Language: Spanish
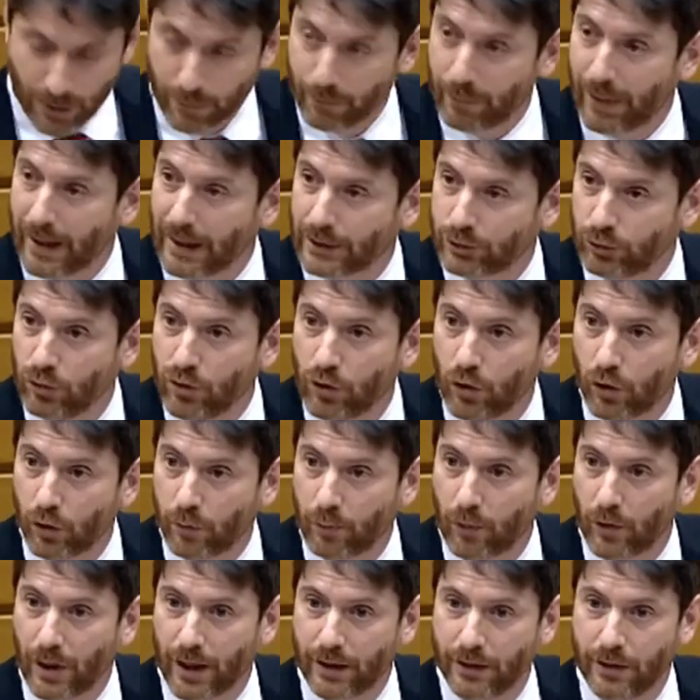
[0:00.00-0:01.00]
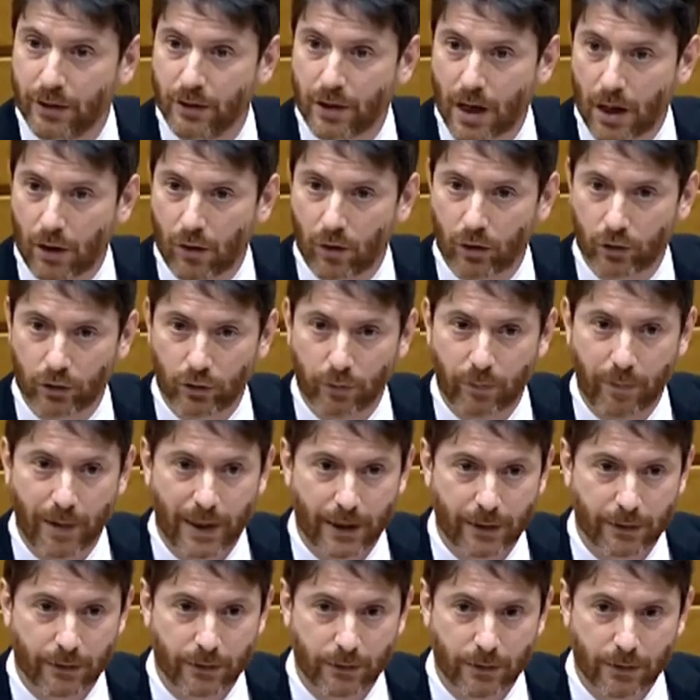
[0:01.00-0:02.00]
para su incorporación a corto
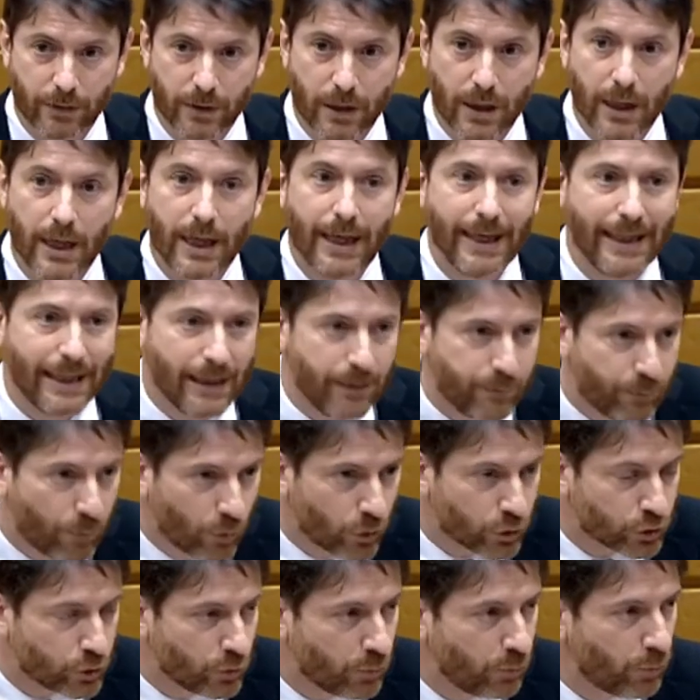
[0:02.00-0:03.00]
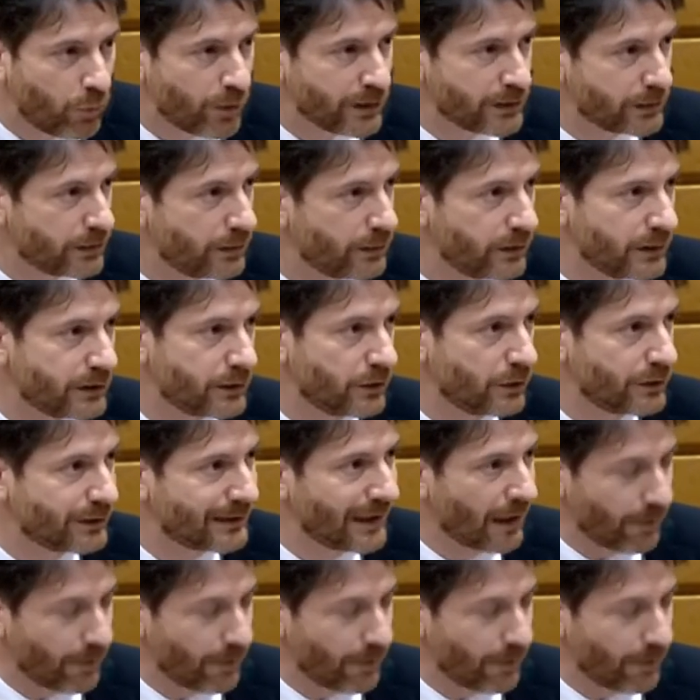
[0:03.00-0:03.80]
plazo y, por supuesto, esto está